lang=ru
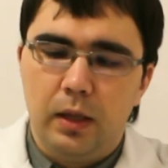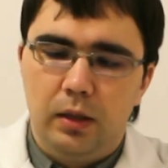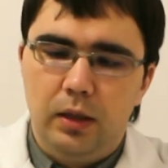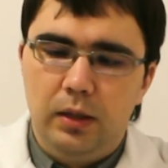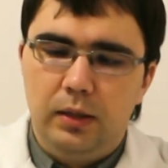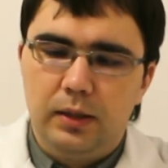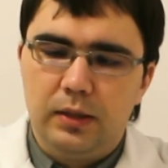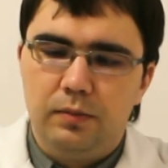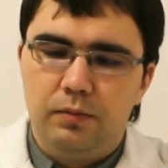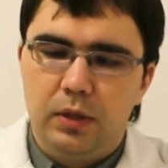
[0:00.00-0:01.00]
И
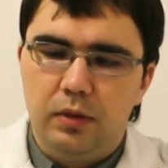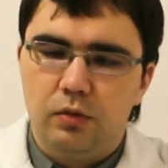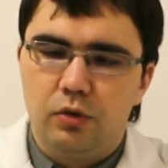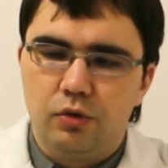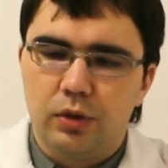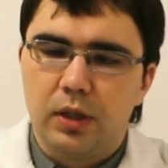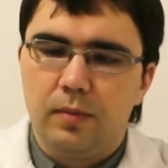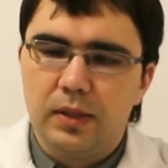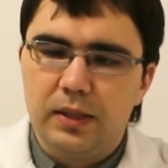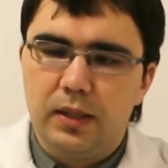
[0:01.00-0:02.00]
если период четкого
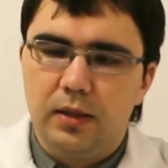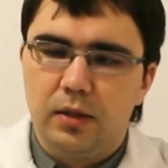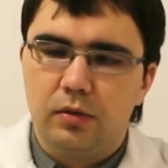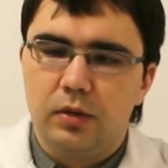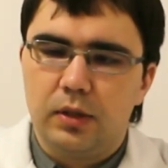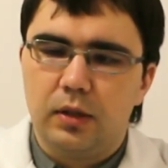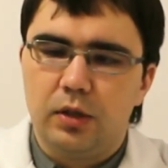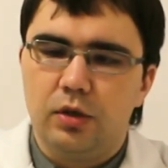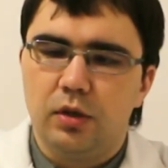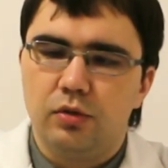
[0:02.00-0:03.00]
обострения, то есть когда
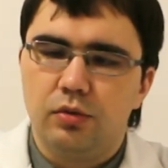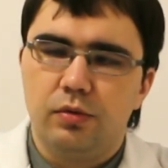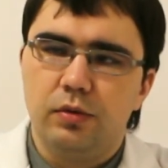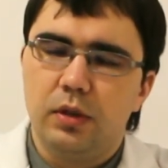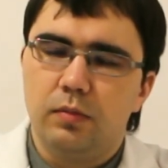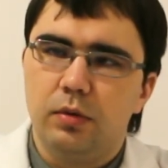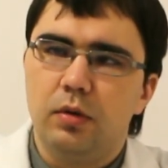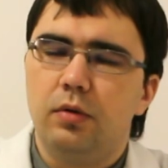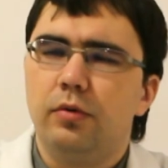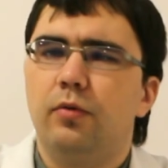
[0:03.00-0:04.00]
человек чувствует себя
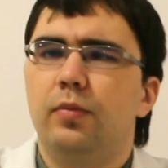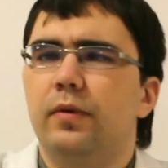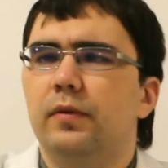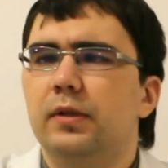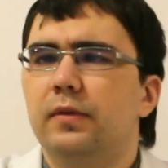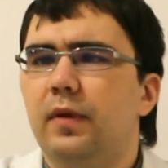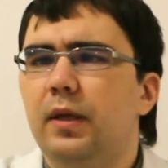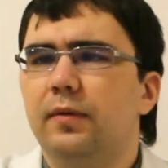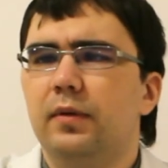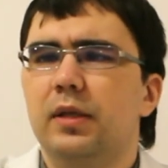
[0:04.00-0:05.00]
плохо, у него появилось
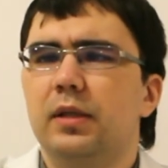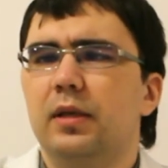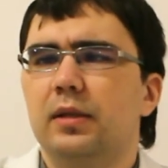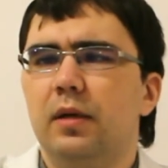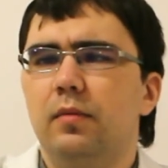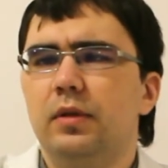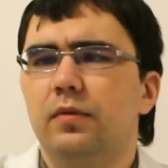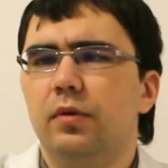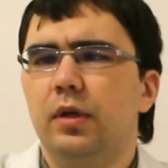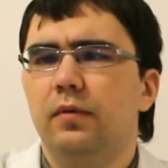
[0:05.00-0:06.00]
двоение в глазах, слабость
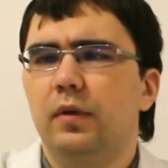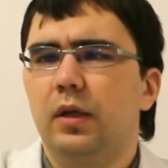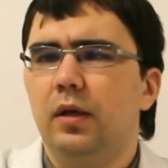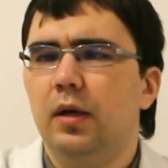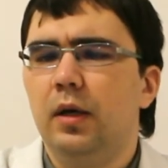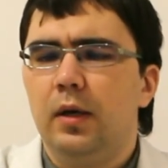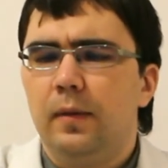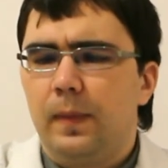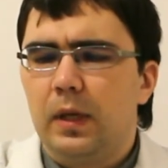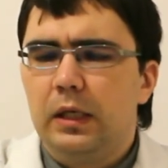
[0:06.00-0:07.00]
в руке, в ноге,
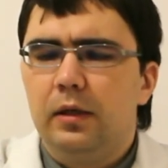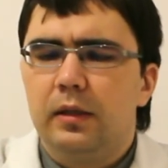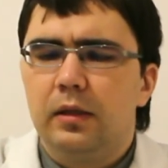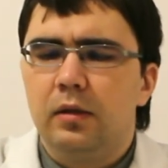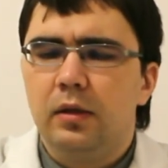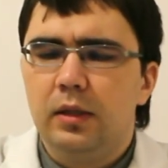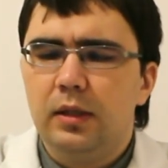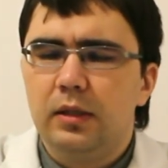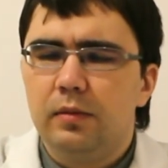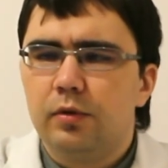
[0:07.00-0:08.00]
какие-то
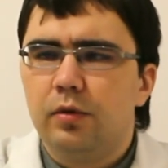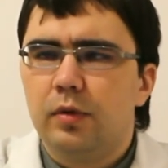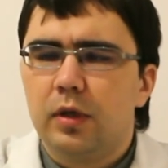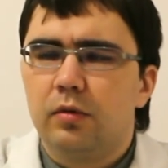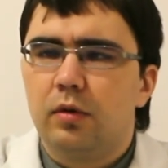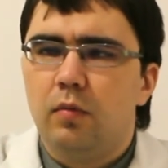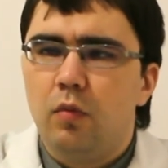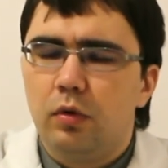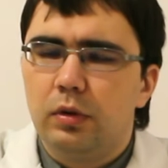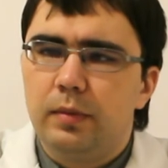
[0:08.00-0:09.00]
иные симптомы, которые
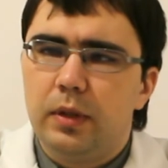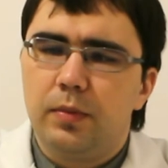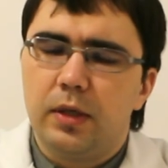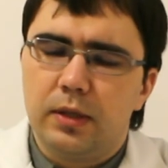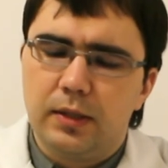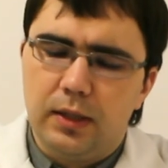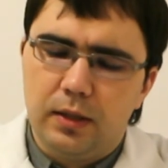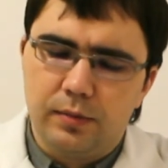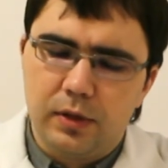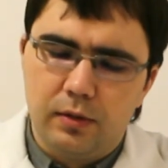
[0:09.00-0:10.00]
могут быть при
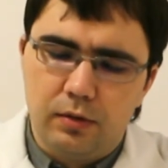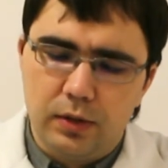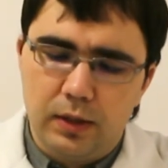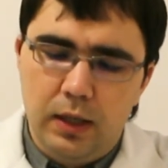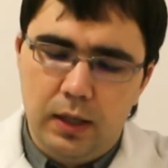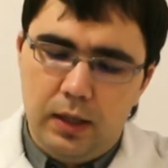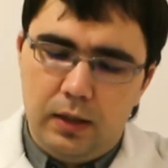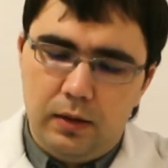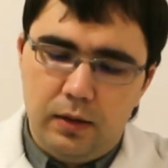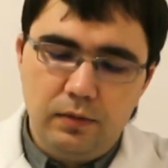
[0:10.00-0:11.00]
рассеянном склерозе,
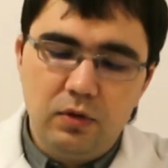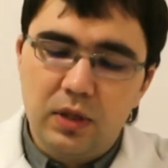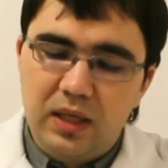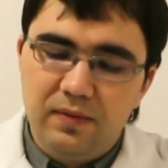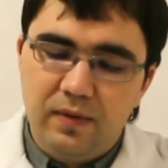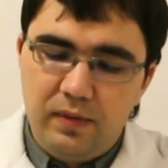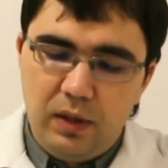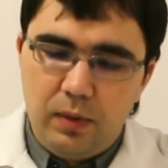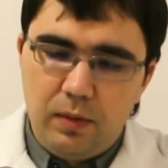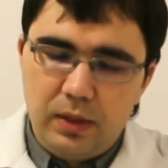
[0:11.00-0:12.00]
а, все-таки во
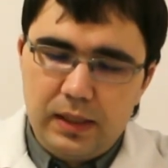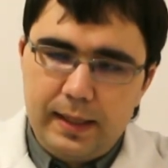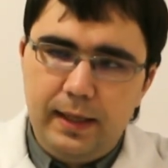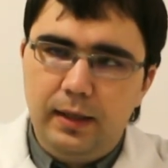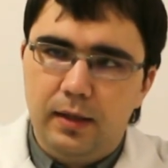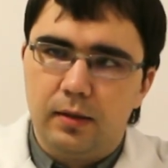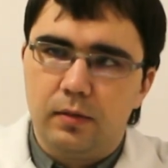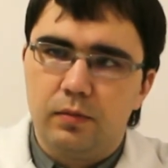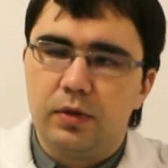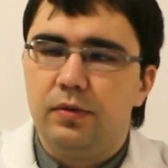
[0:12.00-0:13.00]
время обострения
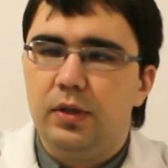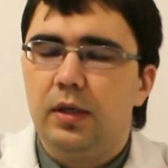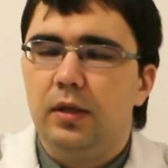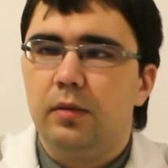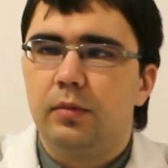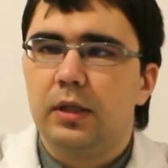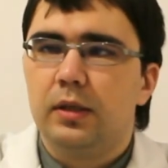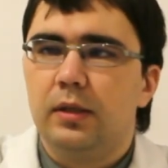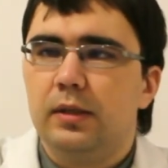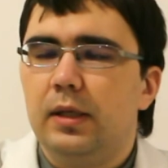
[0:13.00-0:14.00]
проведение
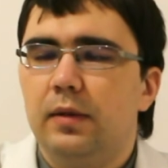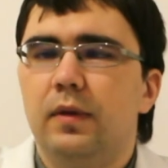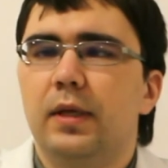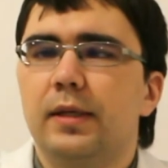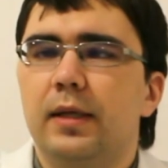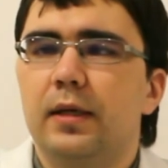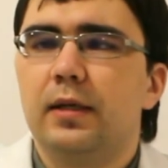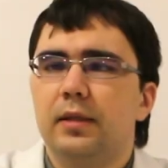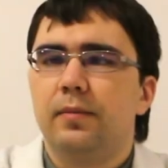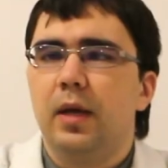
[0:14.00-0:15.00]
МРТ исследования с
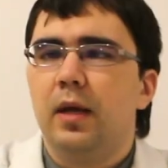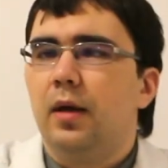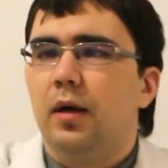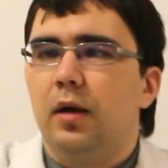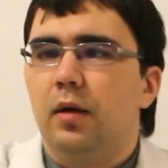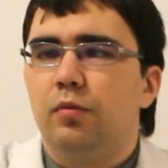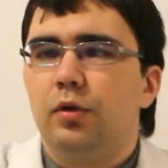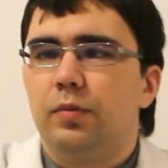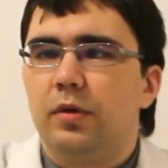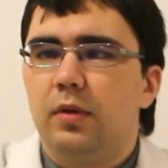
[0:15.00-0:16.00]
контрастом а,
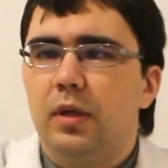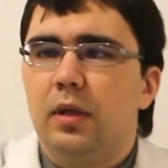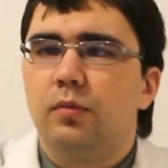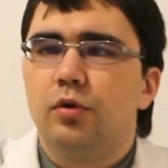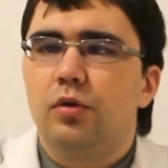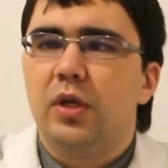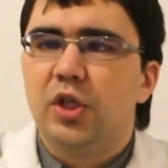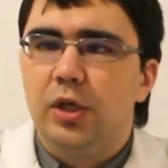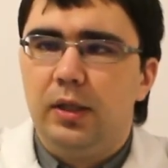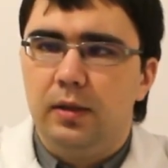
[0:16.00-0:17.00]
будет приводить к тому, что
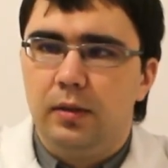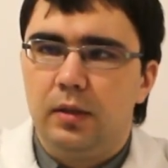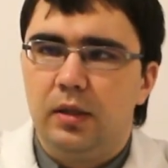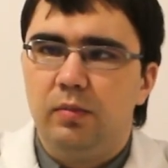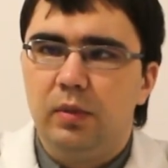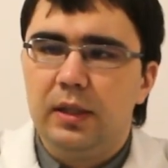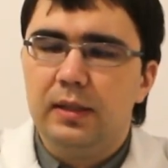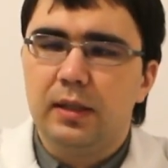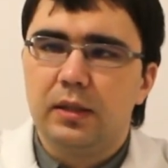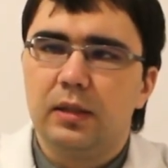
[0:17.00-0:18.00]
очаги
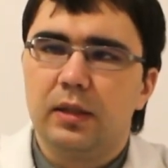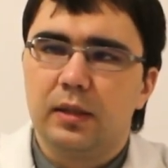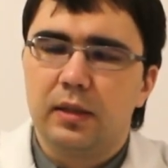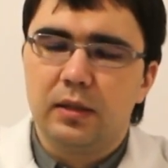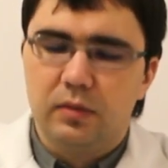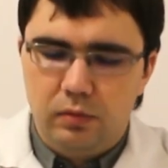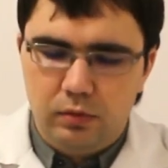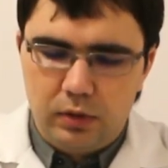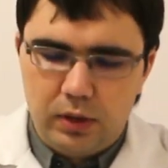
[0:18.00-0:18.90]
деминализации, контраст будут